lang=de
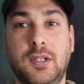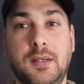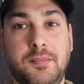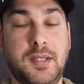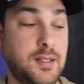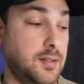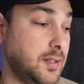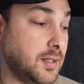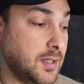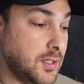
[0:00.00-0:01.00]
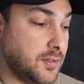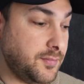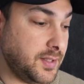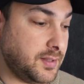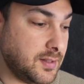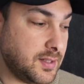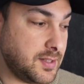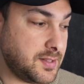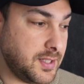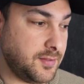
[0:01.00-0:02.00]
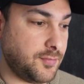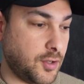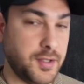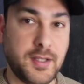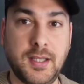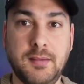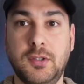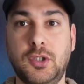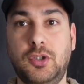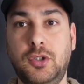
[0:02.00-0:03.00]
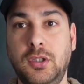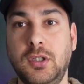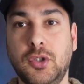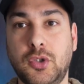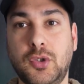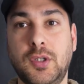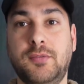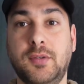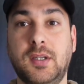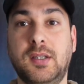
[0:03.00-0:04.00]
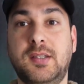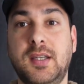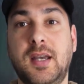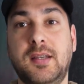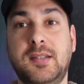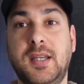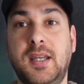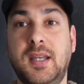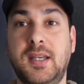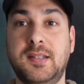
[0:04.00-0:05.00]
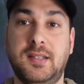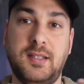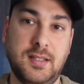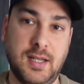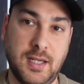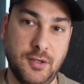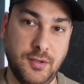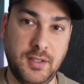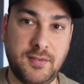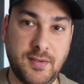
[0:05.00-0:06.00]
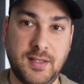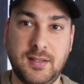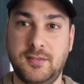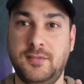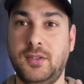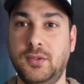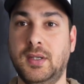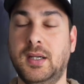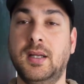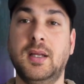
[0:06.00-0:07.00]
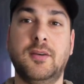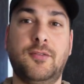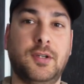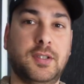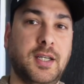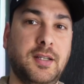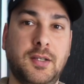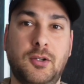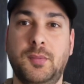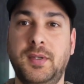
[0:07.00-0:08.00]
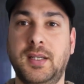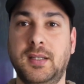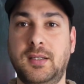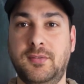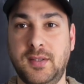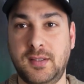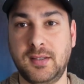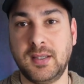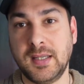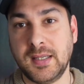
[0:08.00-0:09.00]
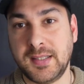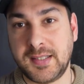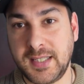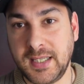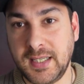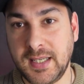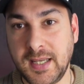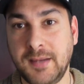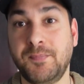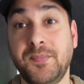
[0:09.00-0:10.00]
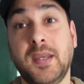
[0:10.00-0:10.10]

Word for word: Ihr habt den Fit gesehen von dem T-Shirt. Wirklich sehr, sehr nice. Ich leider noch nicht, weil ich das Video ja vordrehe. Dann kommen ja die Fit. Szenen.